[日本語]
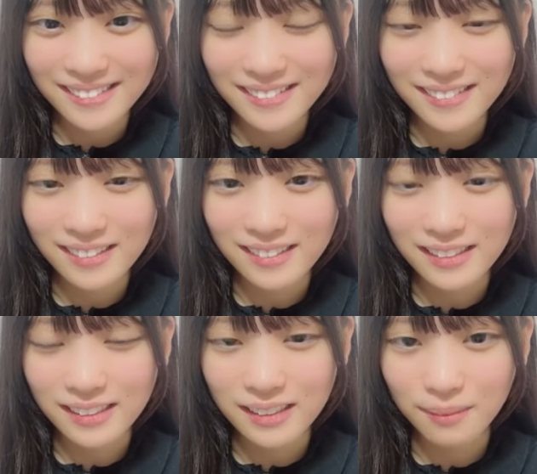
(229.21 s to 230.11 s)
そう奥
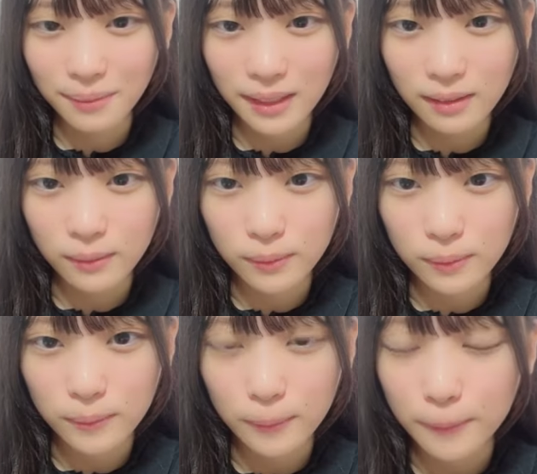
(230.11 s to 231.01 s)
が狭いんよ
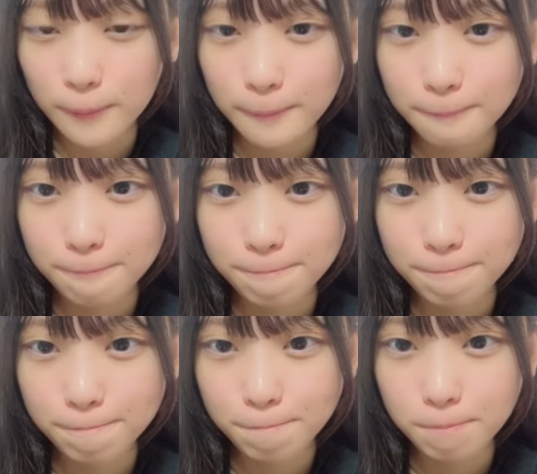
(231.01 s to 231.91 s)
そう
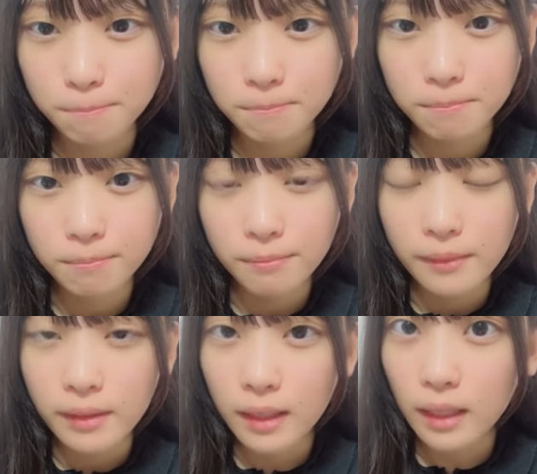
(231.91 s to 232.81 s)

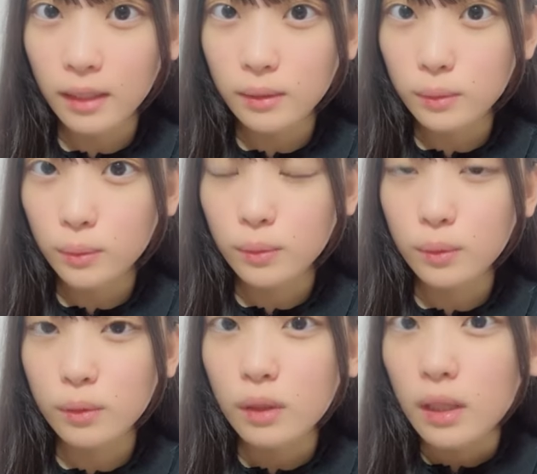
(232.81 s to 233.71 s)
ねそ
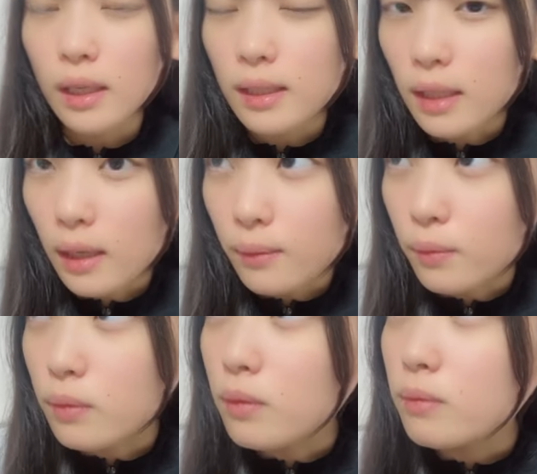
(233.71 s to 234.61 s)
うあ
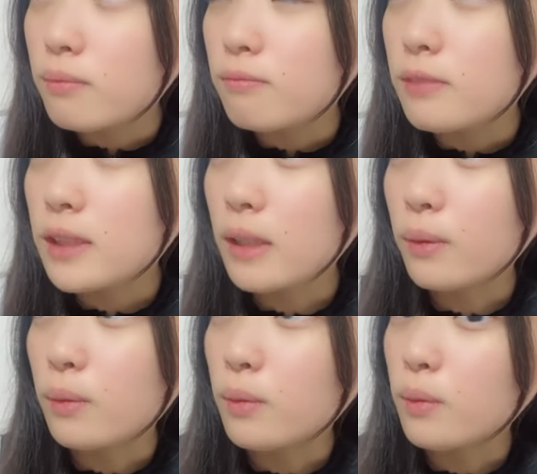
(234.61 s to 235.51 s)
のいさ
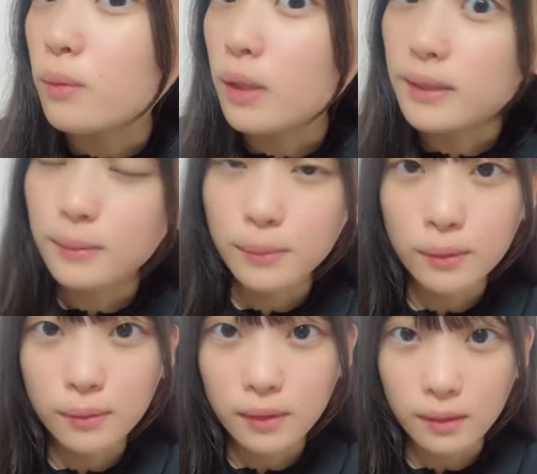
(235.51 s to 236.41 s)
子とかすみ
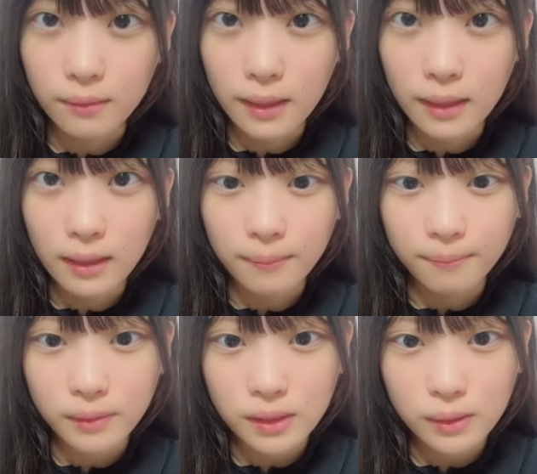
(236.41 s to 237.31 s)
の時は
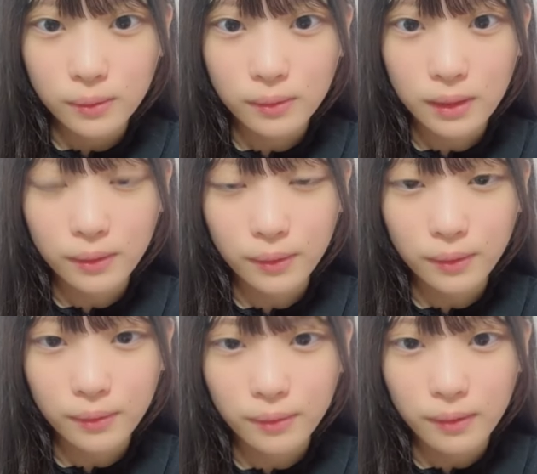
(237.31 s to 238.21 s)
そうなの
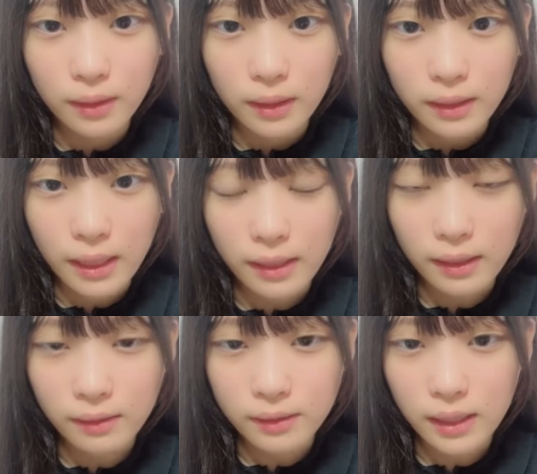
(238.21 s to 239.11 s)
よ見
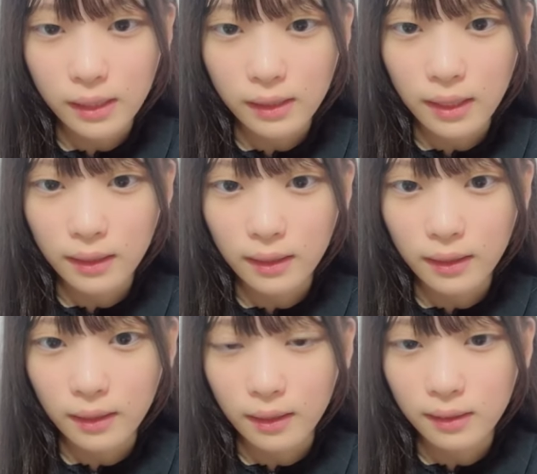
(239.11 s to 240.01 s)
学だった
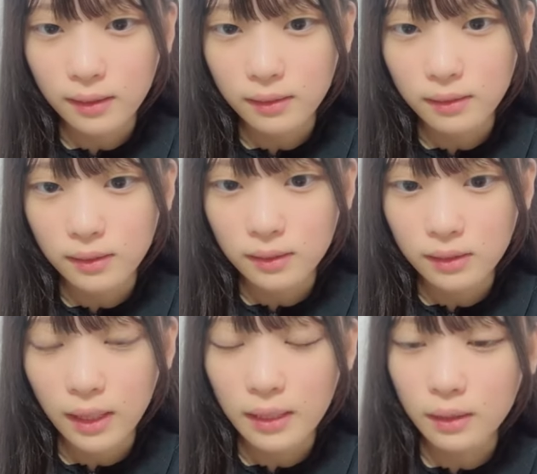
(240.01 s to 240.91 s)
から
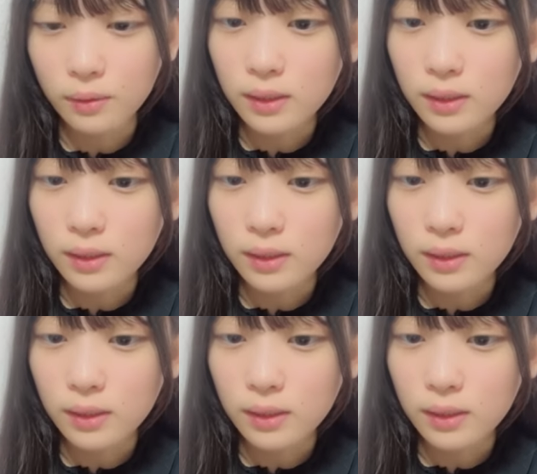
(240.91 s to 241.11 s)
誰かの